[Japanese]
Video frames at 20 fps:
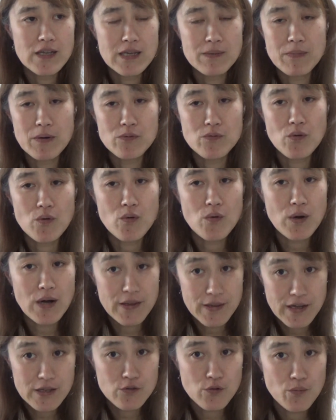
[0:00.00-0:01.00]
今動こう
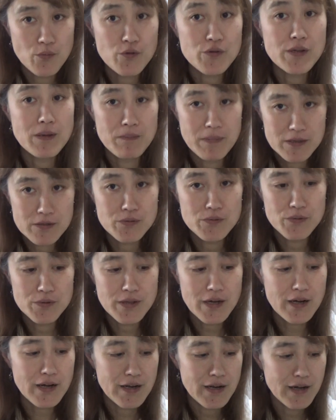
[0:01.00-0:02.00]
かなと思ってます
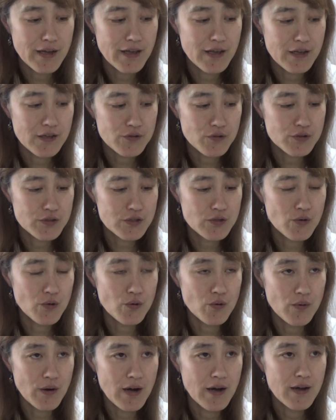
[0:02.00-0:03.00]
だから、えー、そっちの
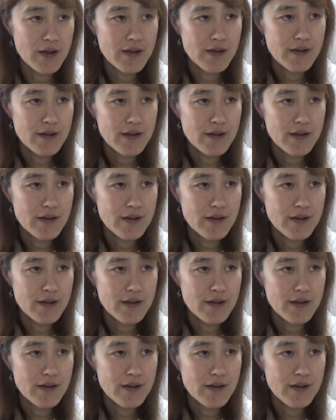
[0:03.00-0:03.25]
方は、